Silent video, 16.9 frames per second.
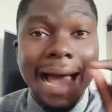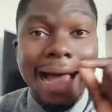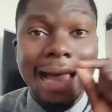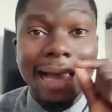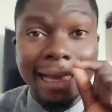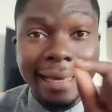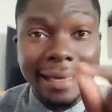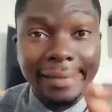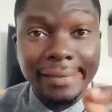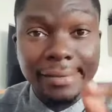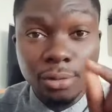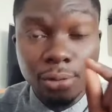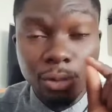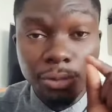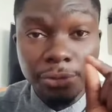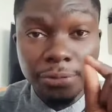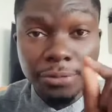
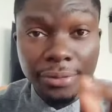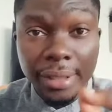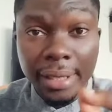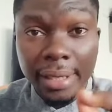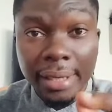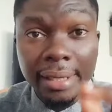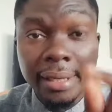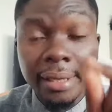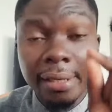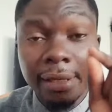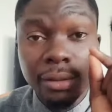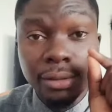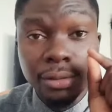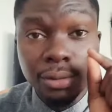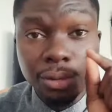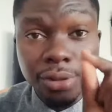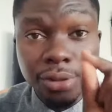Arrête de faire
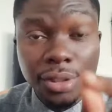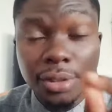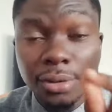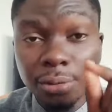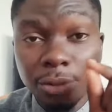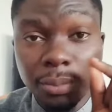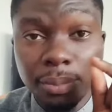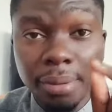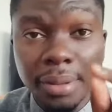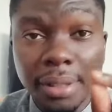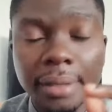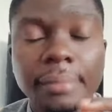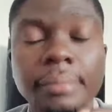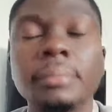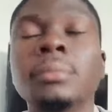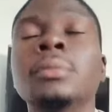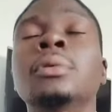ce genre de prière.